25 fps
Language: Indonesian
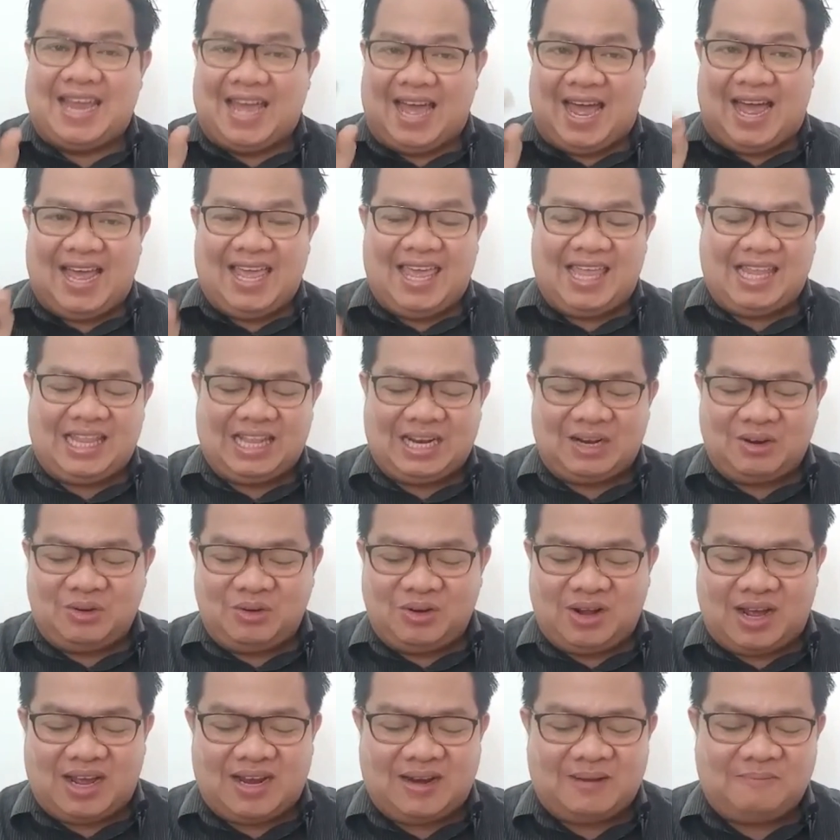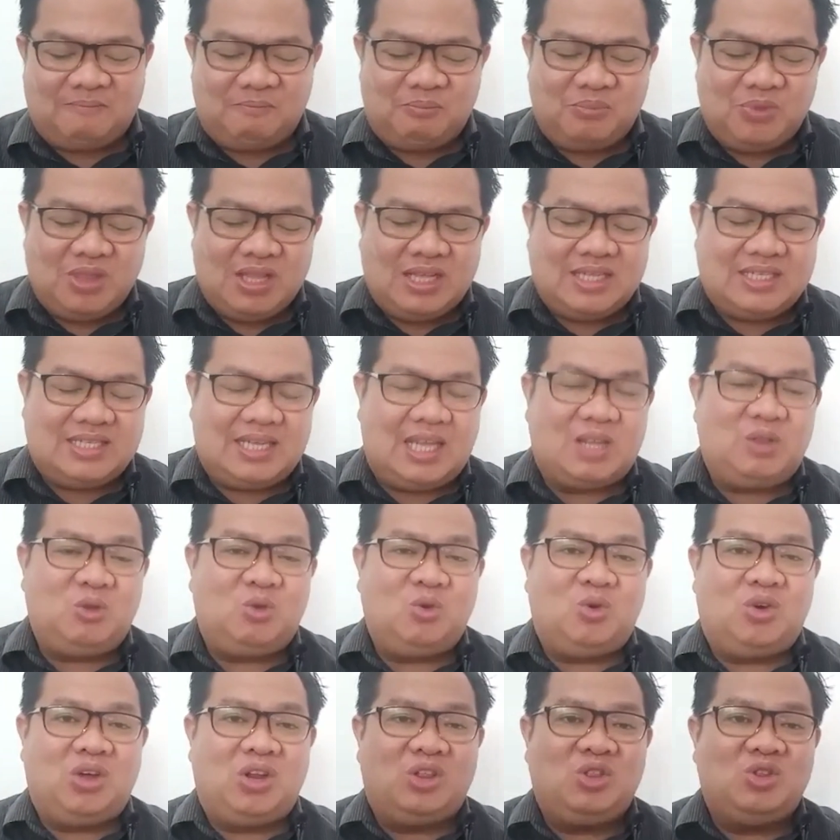Ayat renungan 1
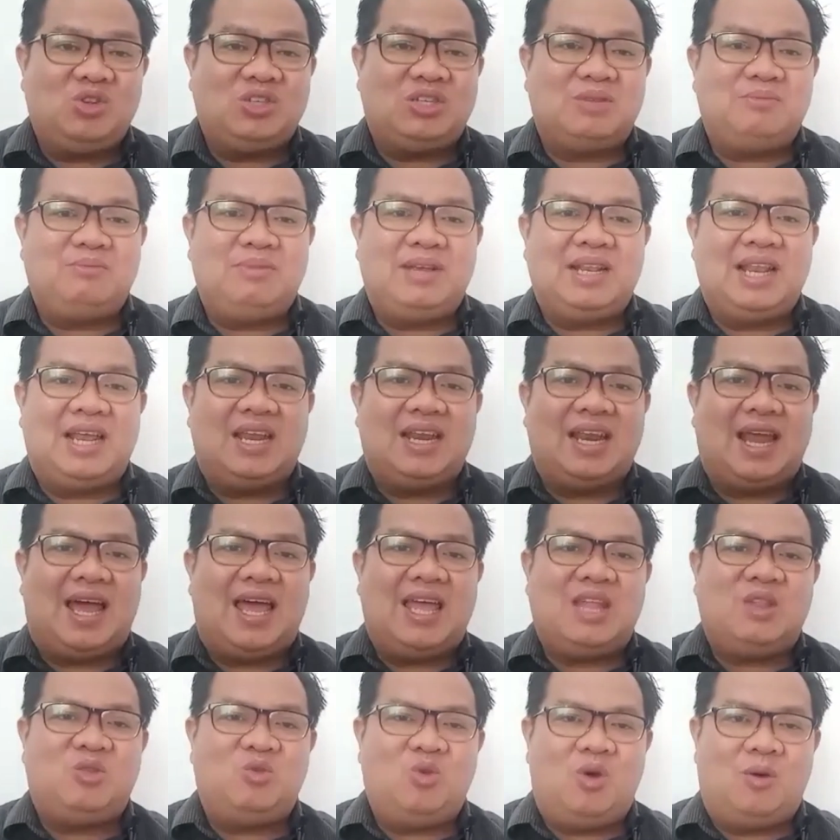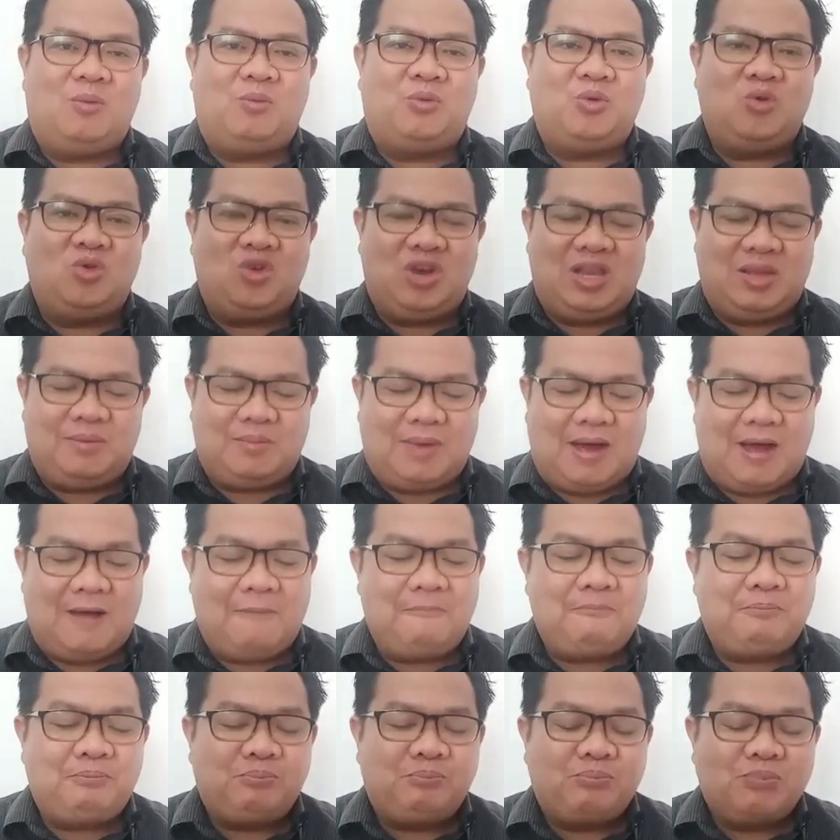Korintus 9 ayat
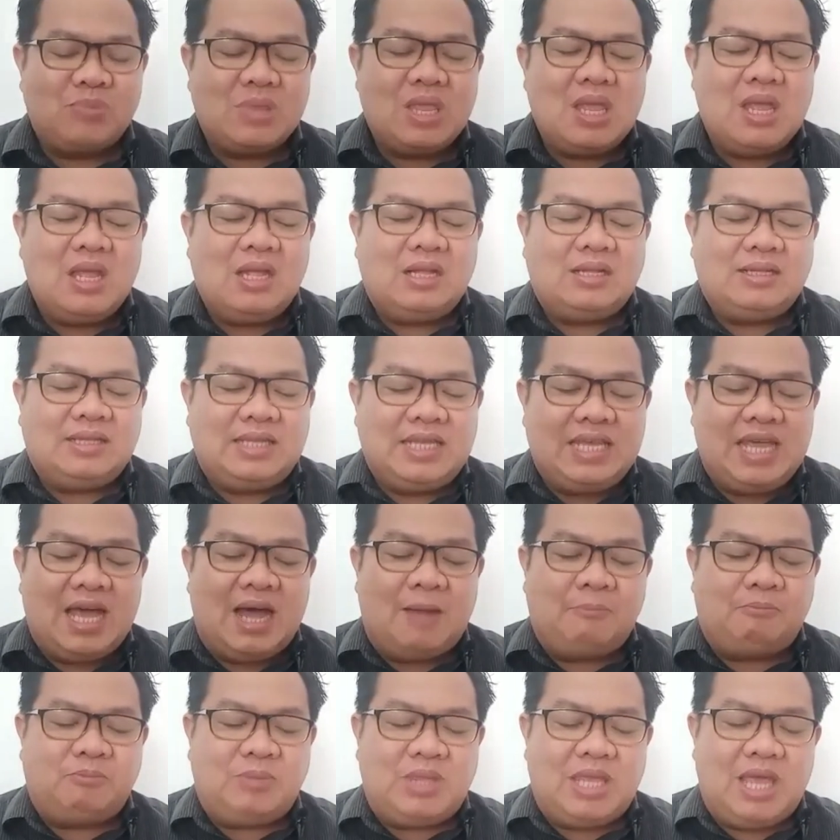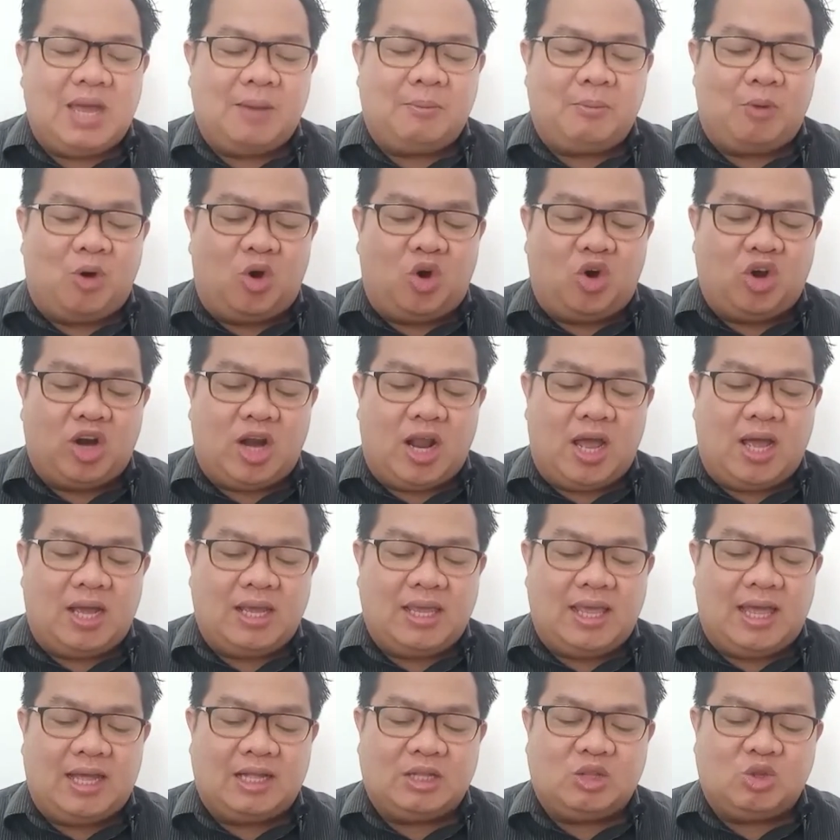25 tiap-tiap
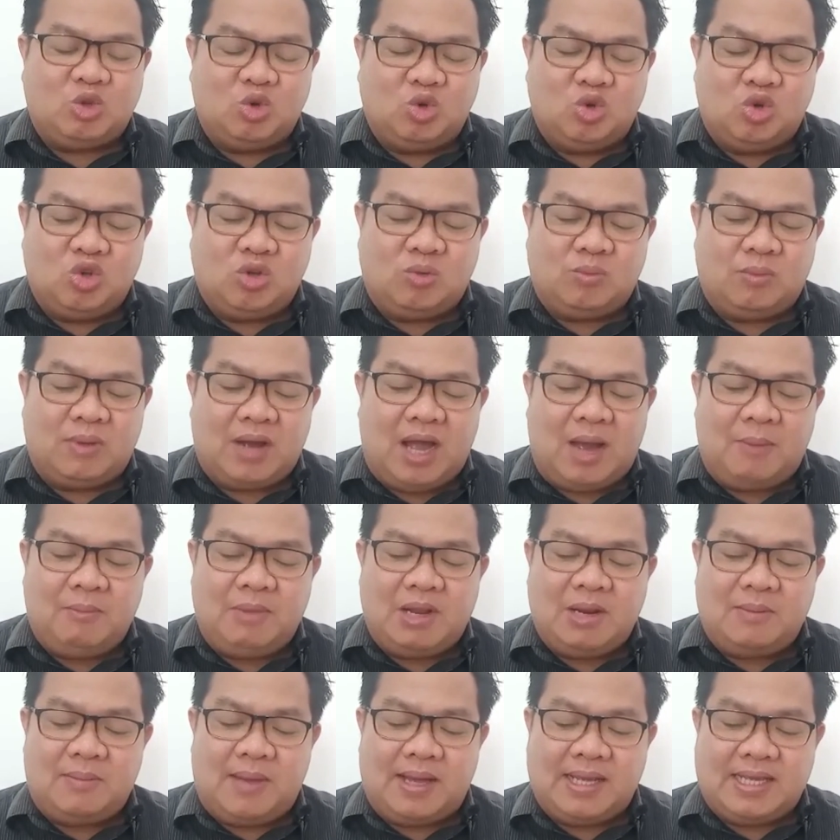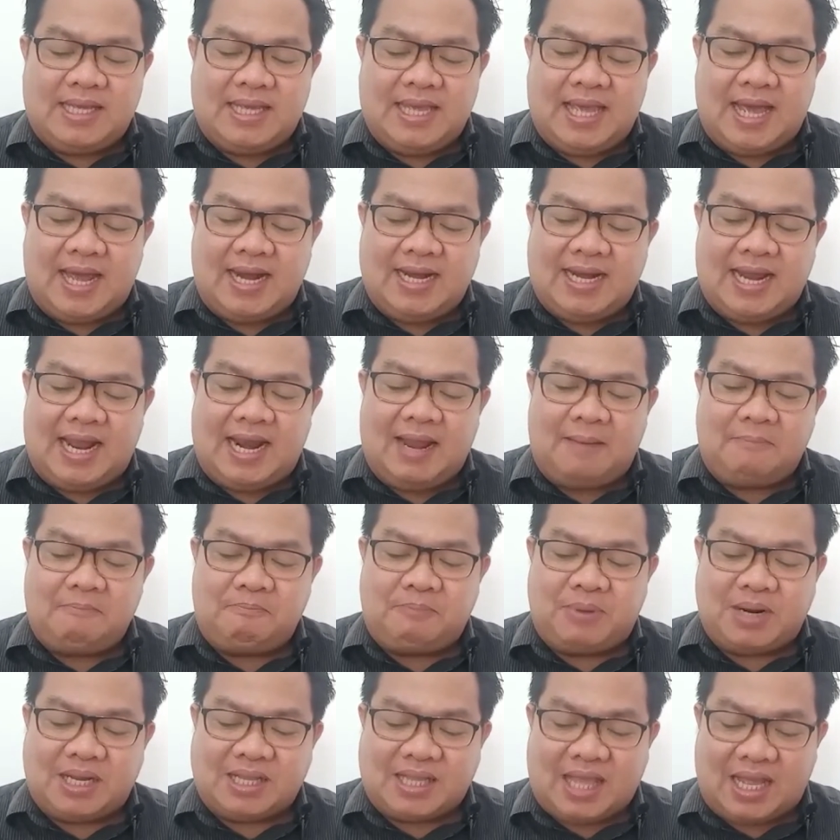orang yang turut mengambil bagian
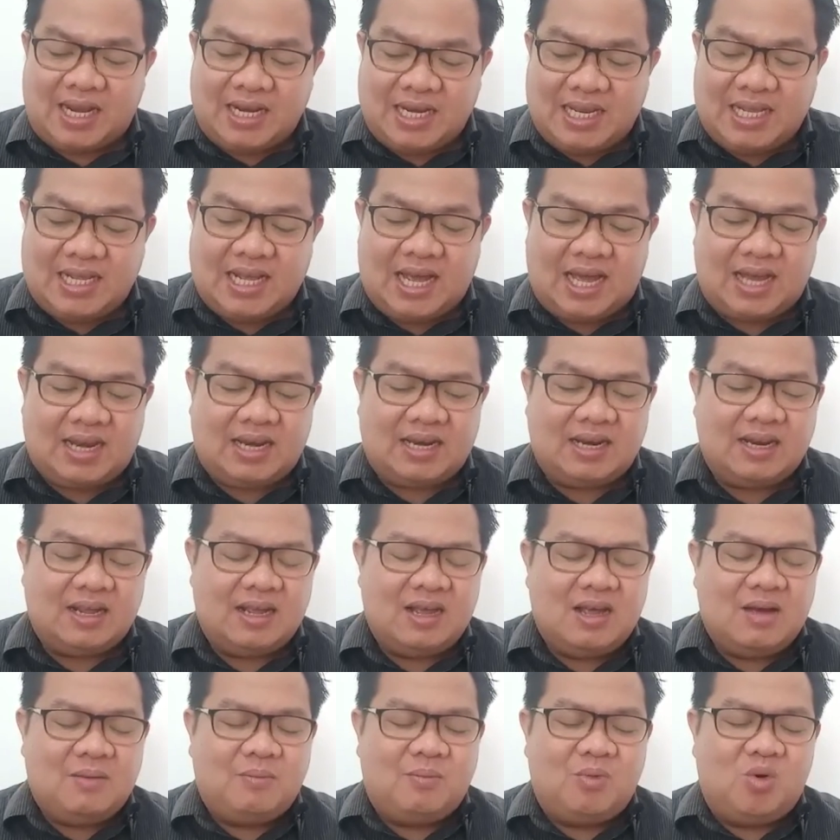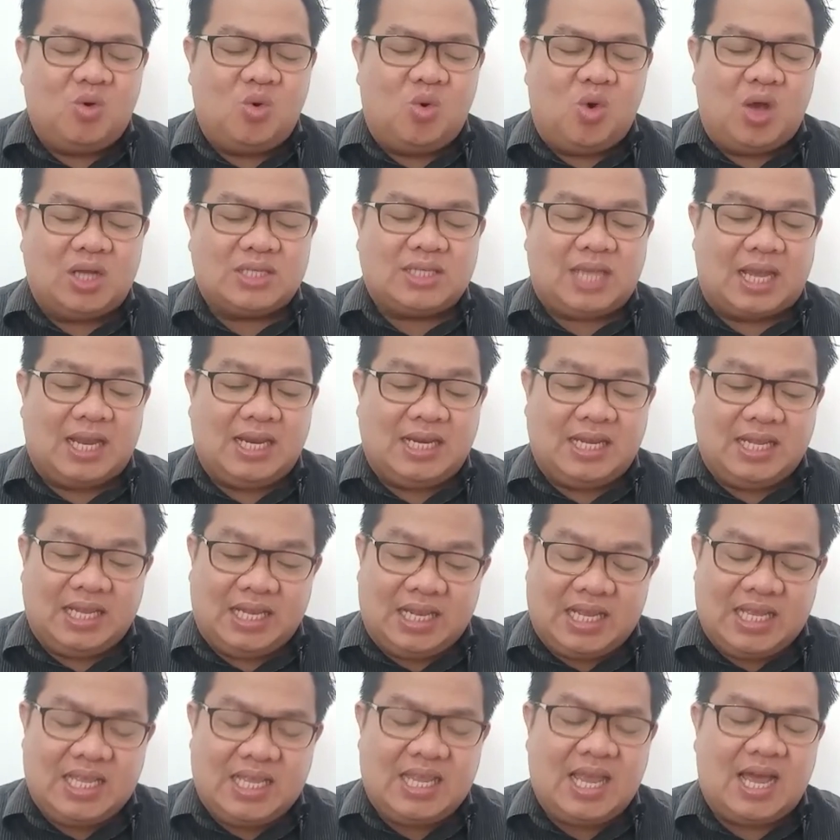dalam pertandingan menguasai
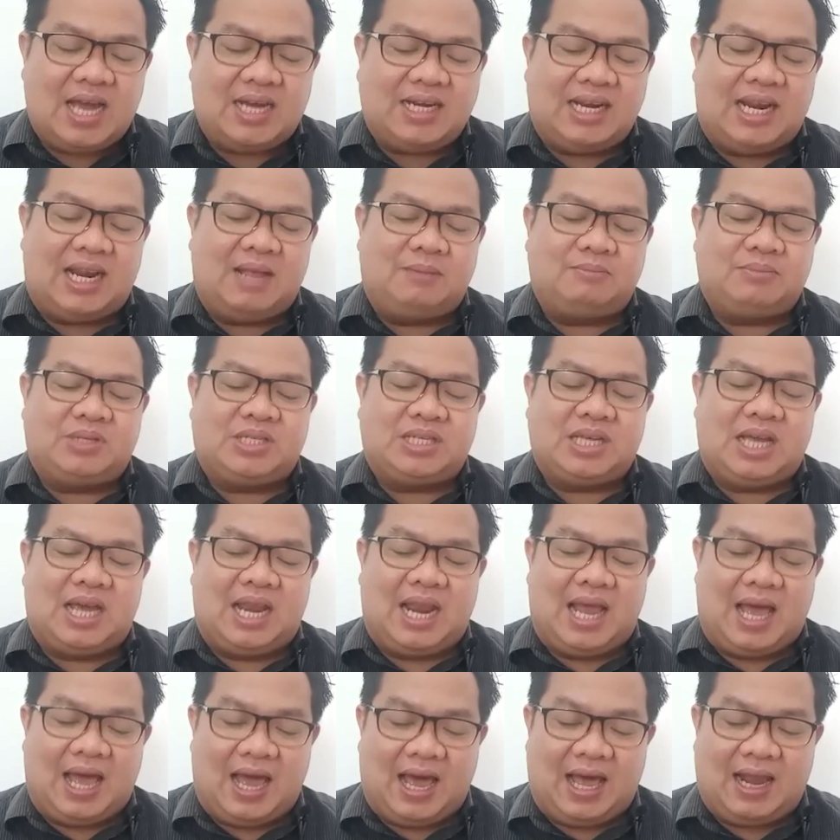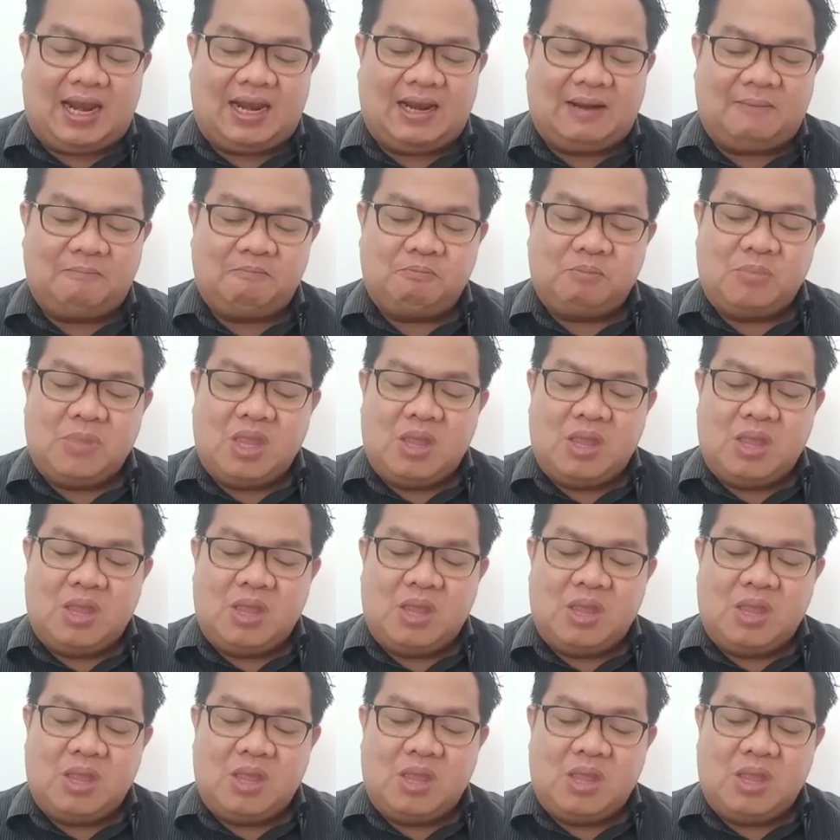dirinya dalam segala hal.